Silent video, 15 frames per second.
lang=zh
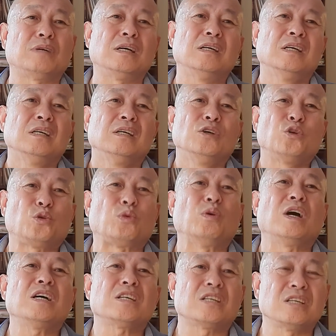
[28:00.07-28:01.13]
说，
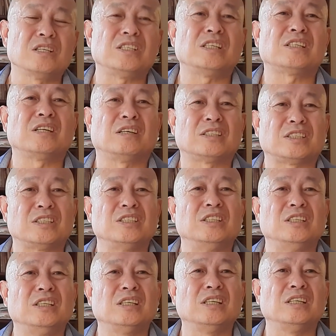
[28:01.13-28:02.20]
学实际上是
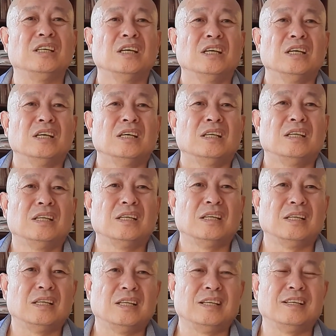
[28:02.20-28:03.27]
一
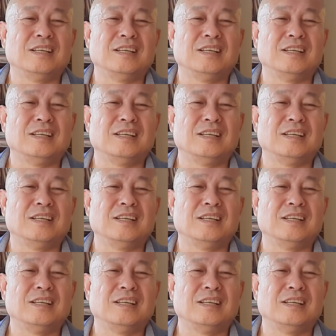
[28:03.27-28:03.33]
嗯